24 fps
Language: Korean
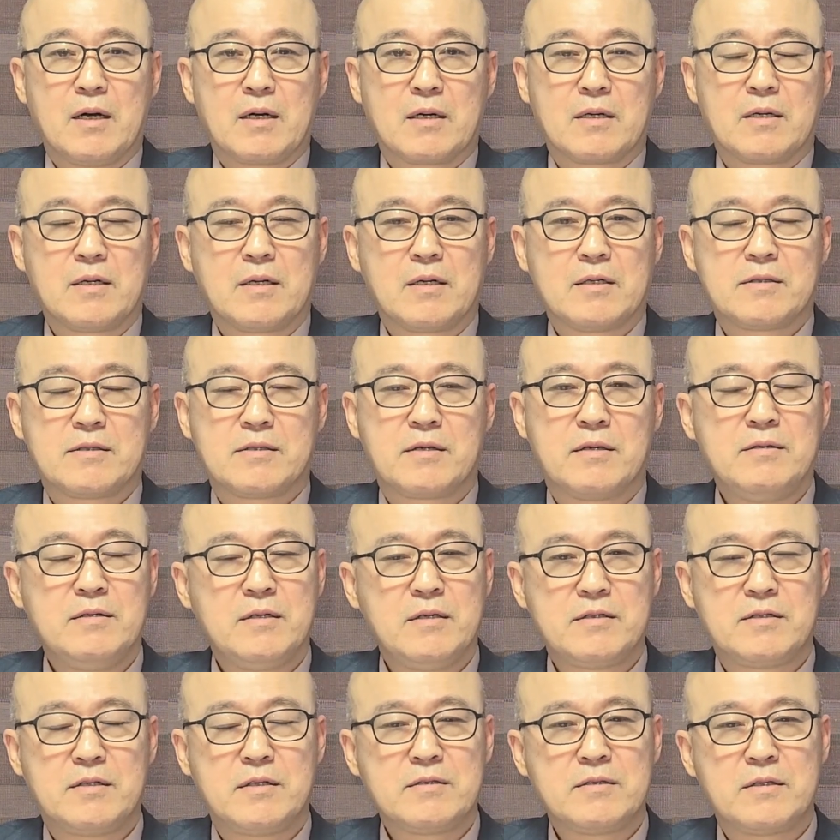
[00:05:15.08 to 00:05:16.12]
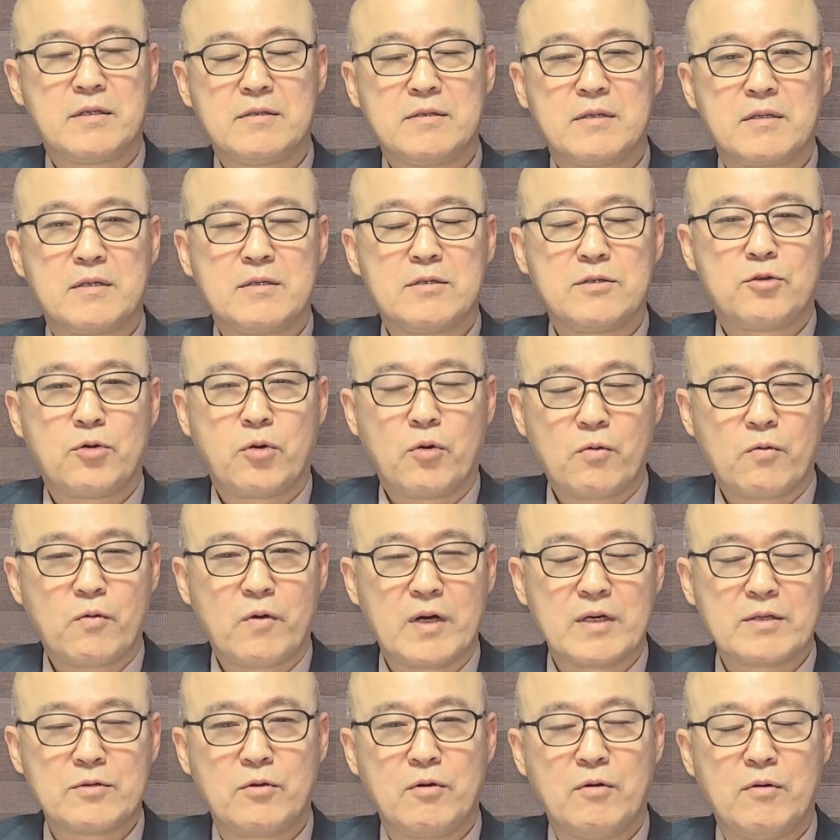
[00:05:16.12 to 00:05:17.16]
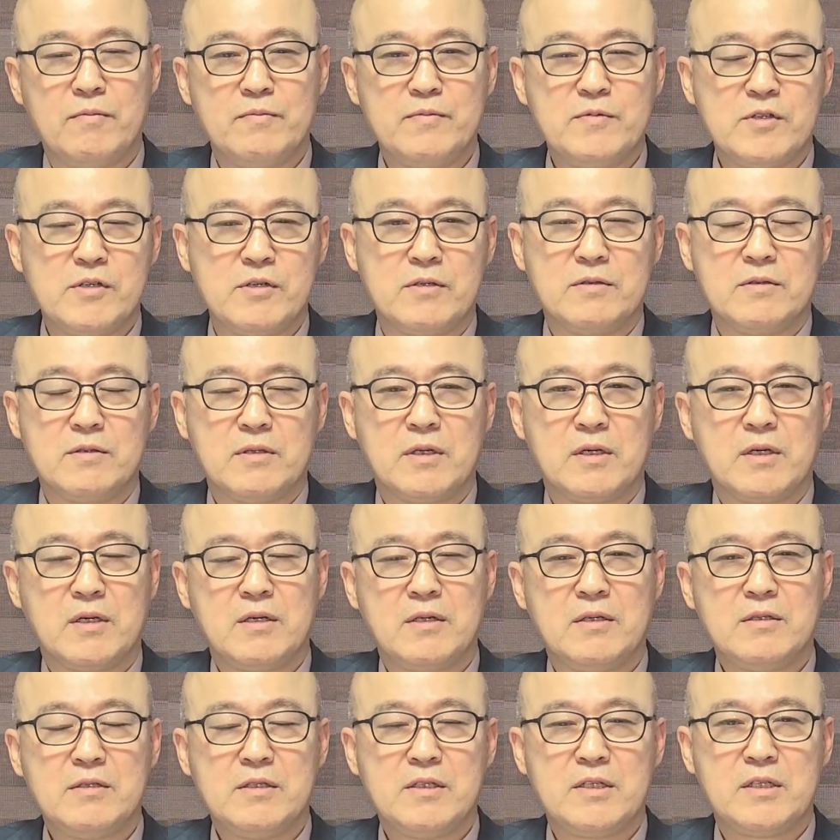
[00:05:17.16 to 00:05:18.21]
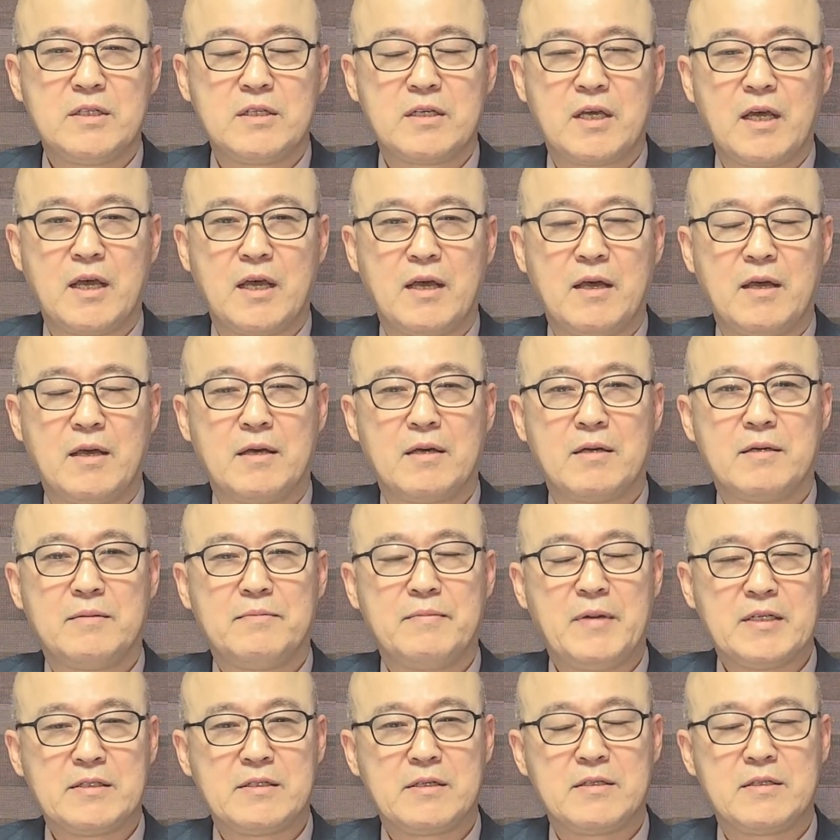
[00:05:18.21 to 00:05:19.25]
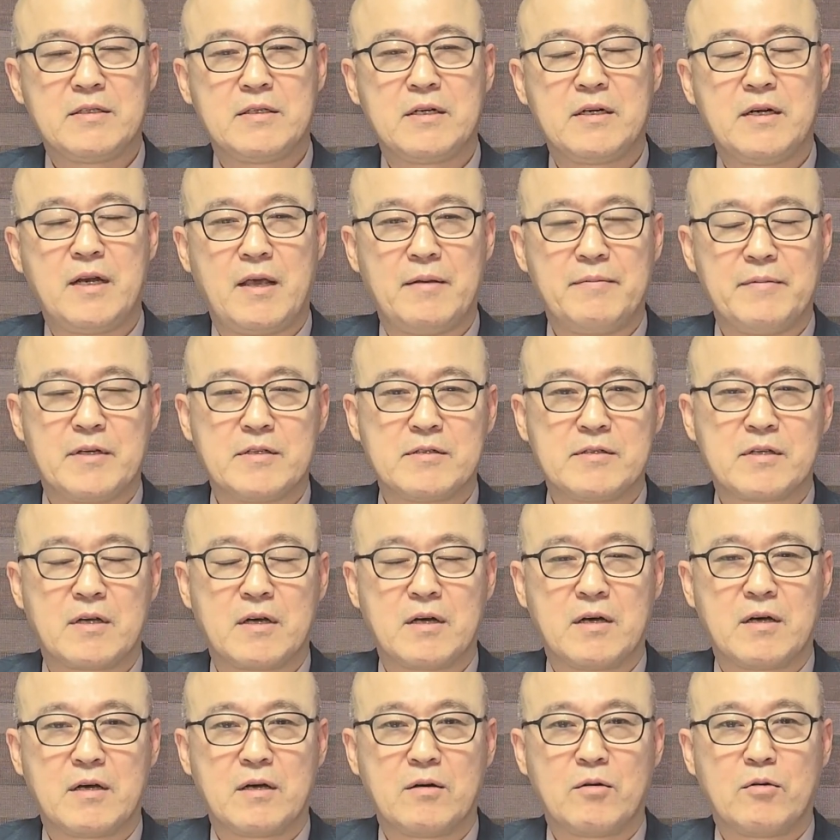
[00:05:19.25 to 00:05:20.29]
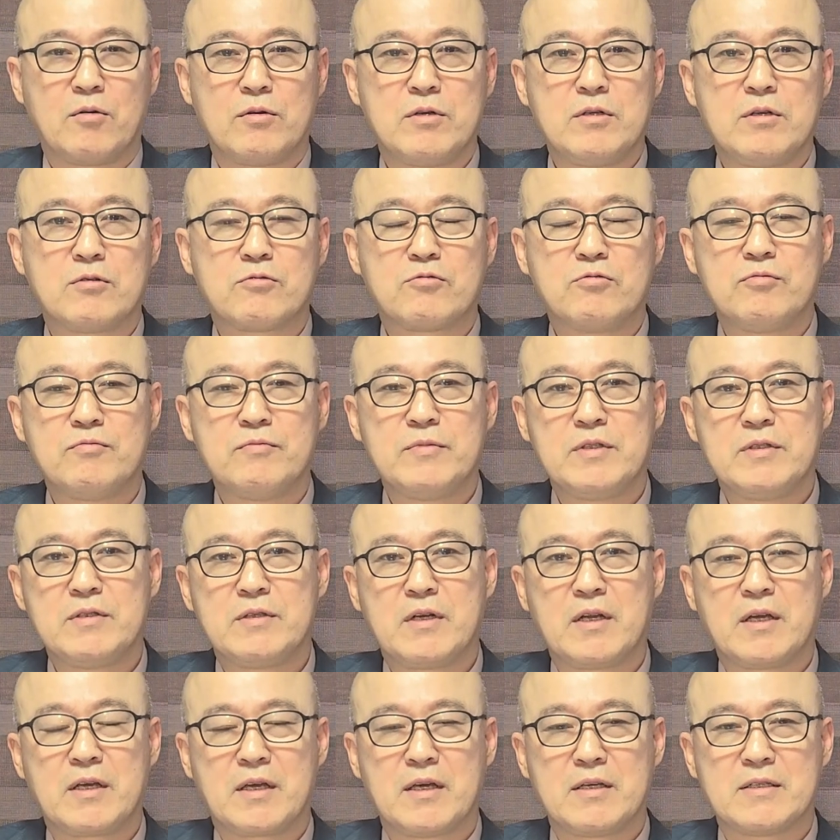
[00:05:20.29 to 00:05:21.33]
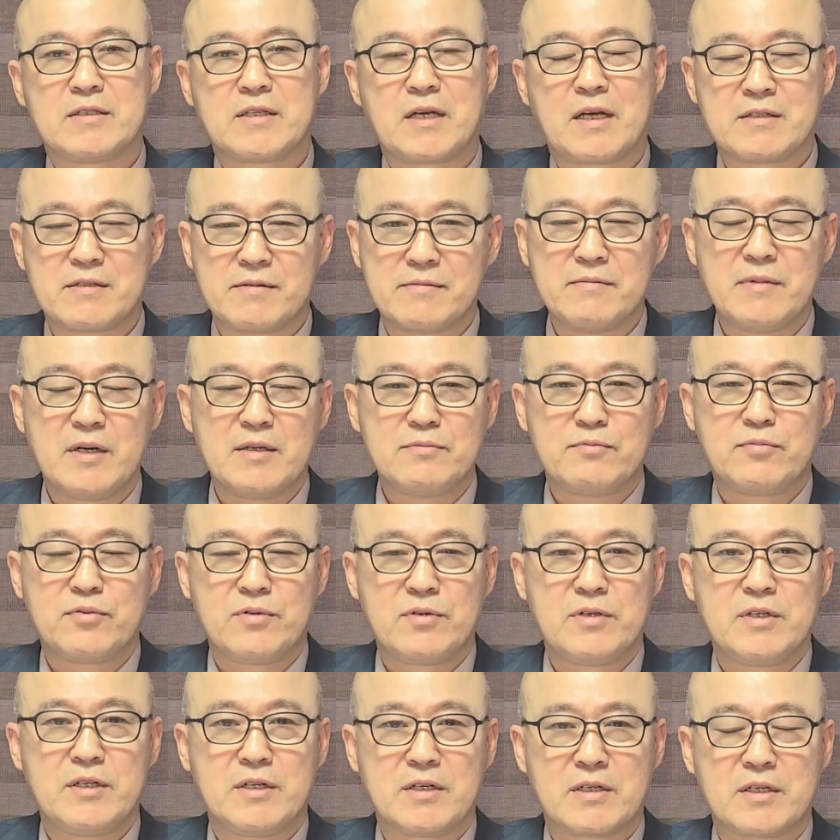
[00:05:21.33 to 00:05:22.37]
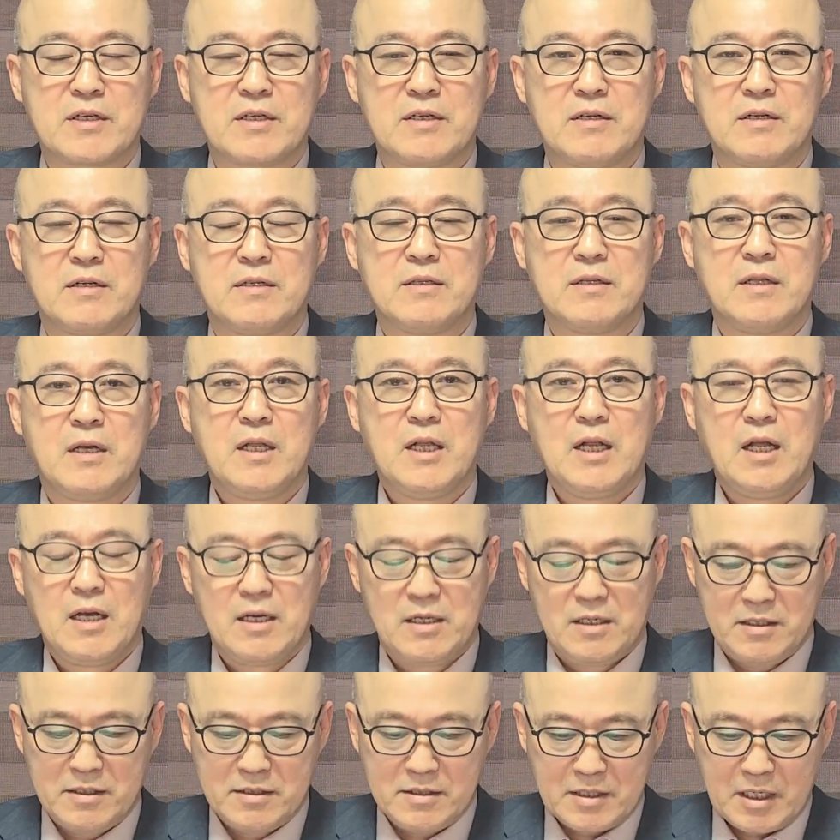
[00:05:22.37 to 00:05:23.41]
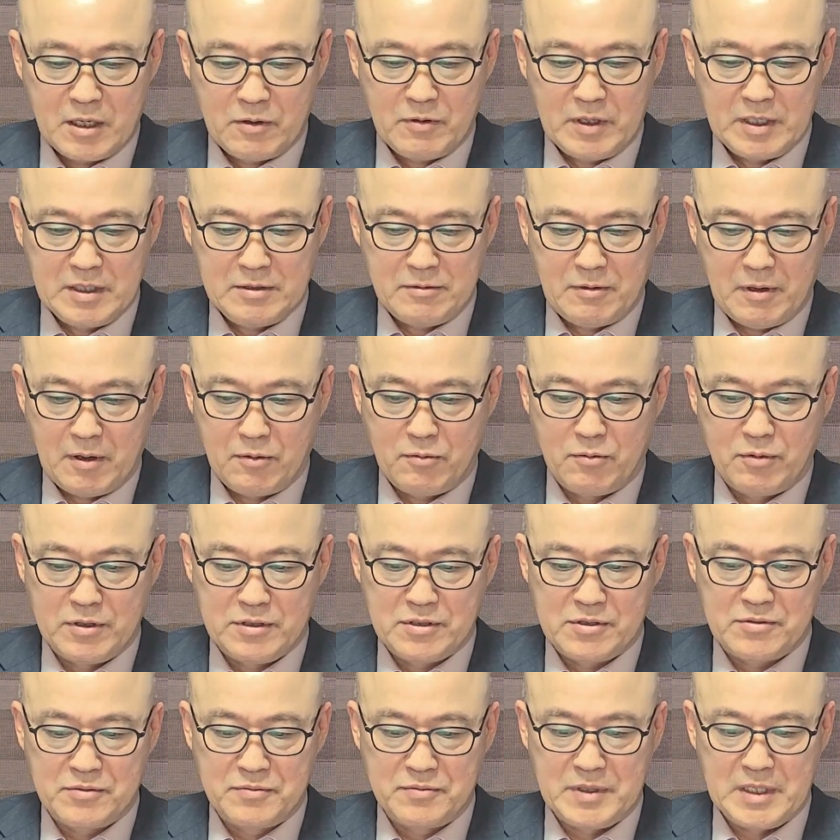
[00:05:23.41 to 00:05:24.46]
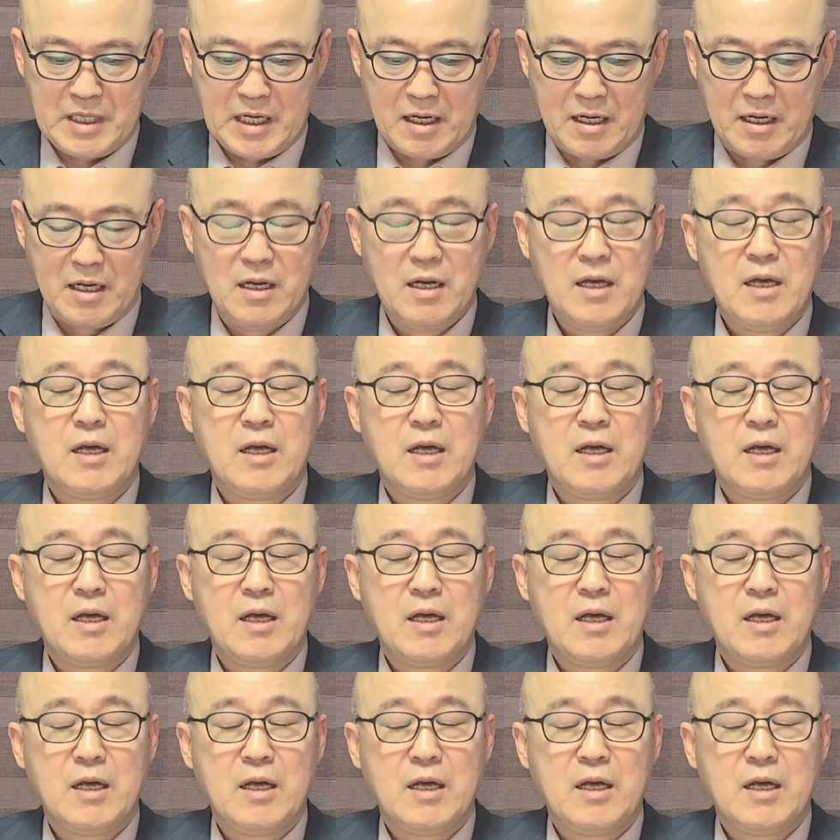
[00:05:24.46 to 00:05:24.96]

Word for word: 그러니까 전혀 정치적인 효과도 없는 이런 식의 메시지를 내면서 오히려 국민들에게 짜증만 불러일으키는 이런 상황이 되고 있습니다.